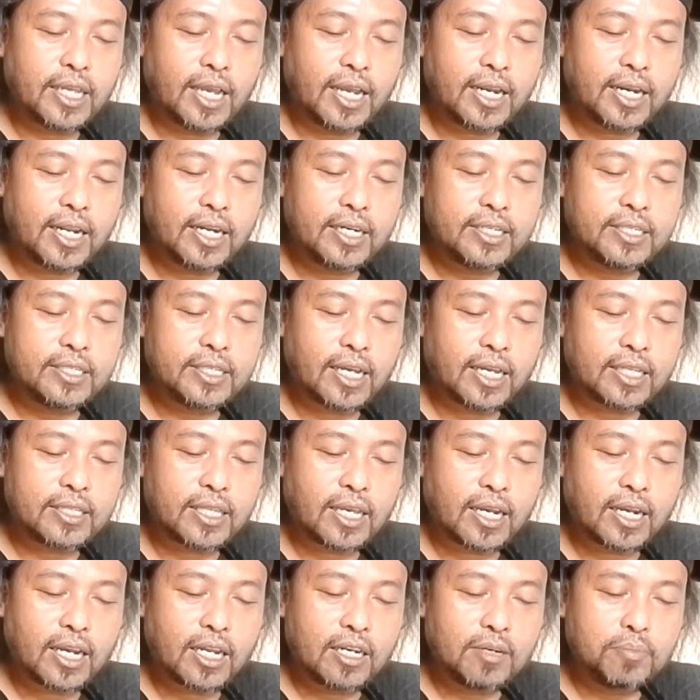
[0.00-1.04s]
Di sana
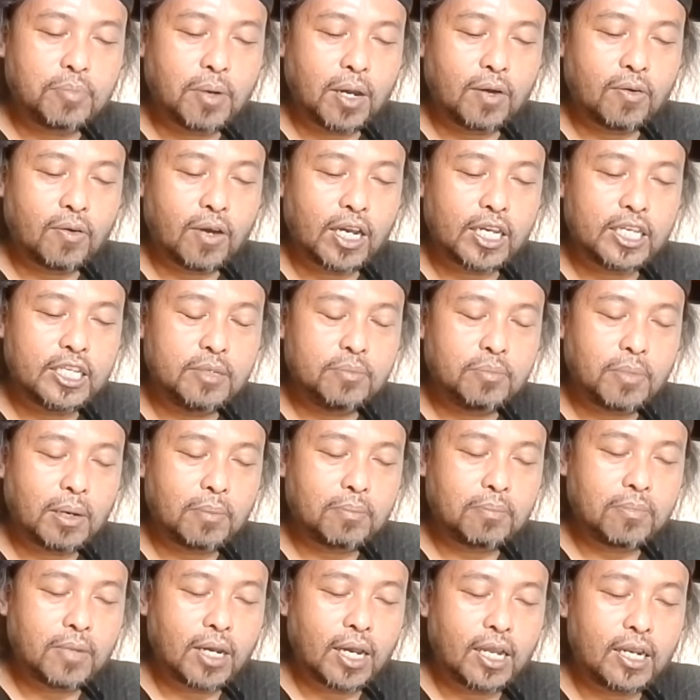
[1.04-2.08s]
dikatakan bahwa
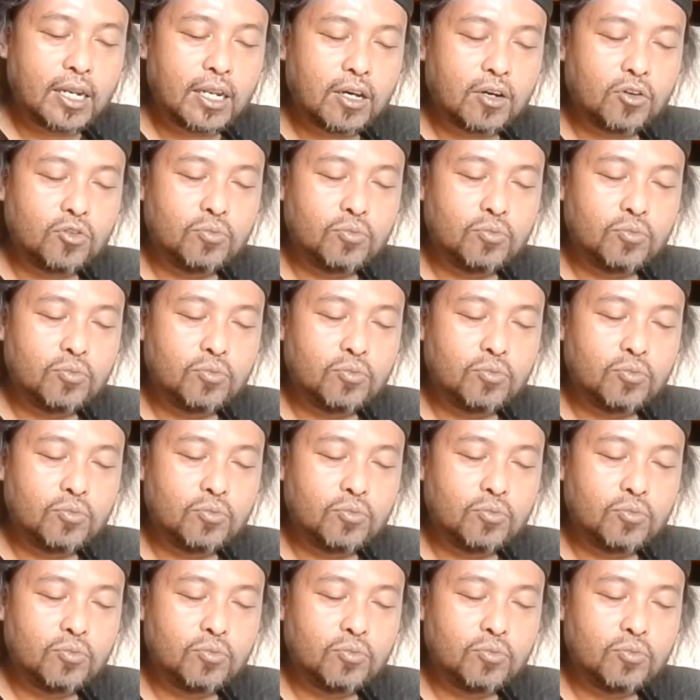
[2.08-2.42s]
Imam